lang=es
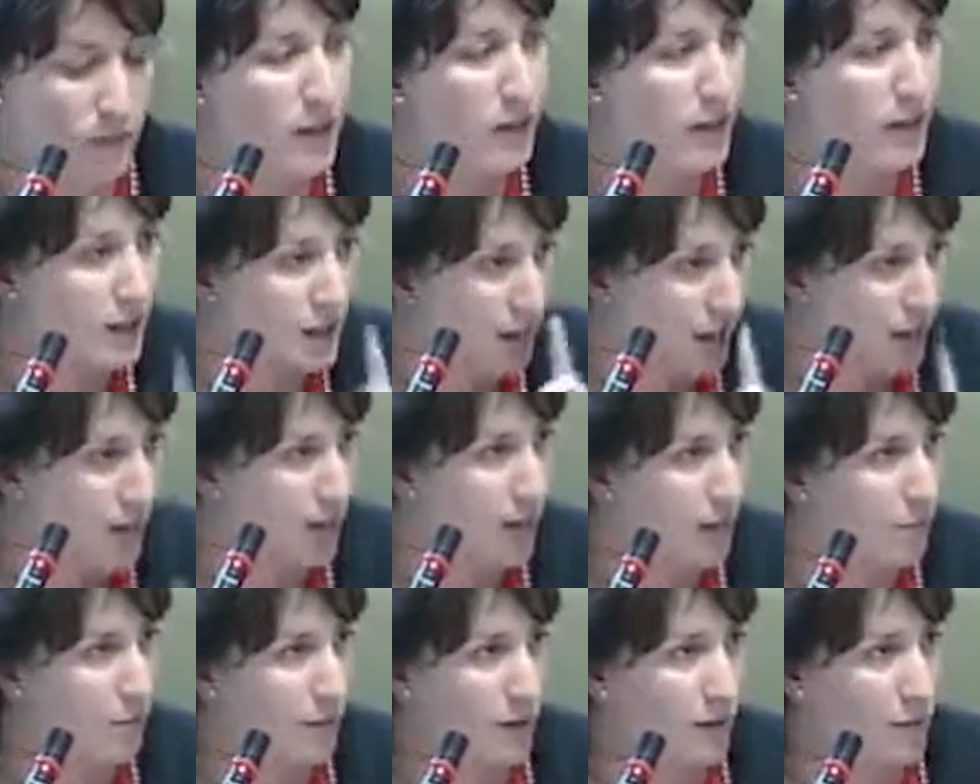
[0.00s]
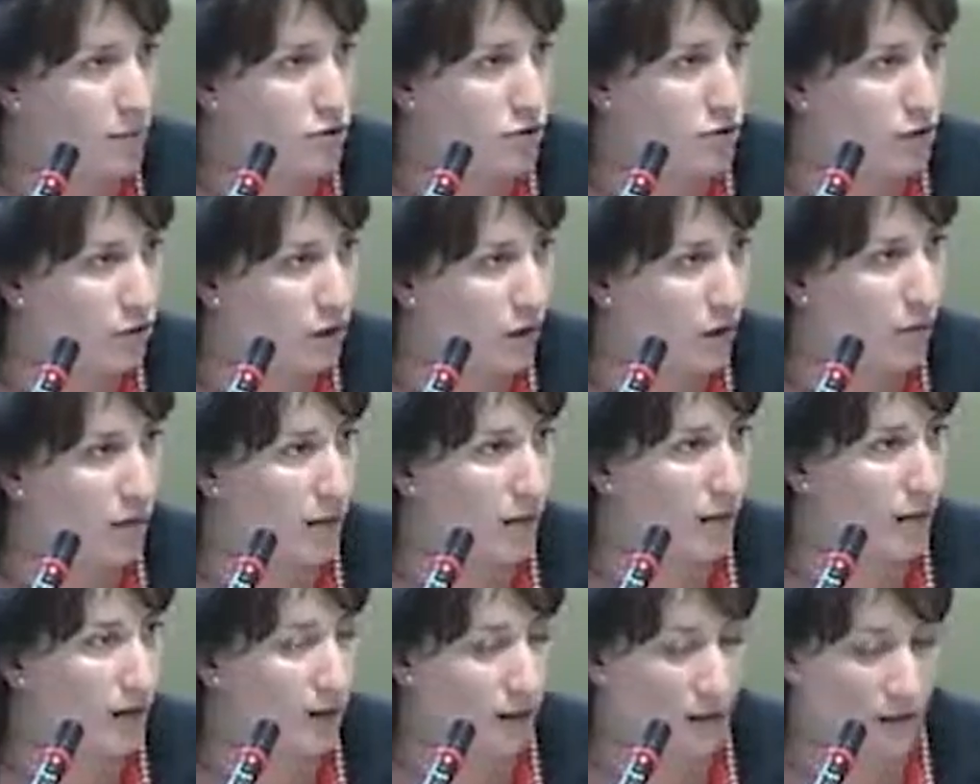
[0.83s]
Y aquí le pedimos, señora
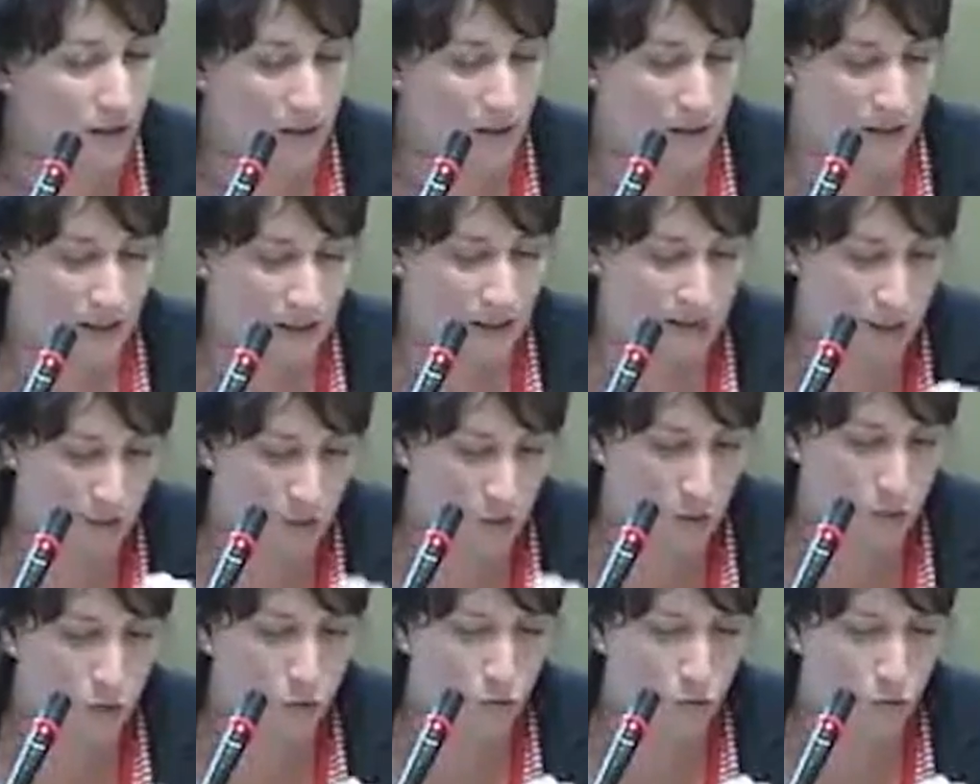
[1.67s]
Vidal, que no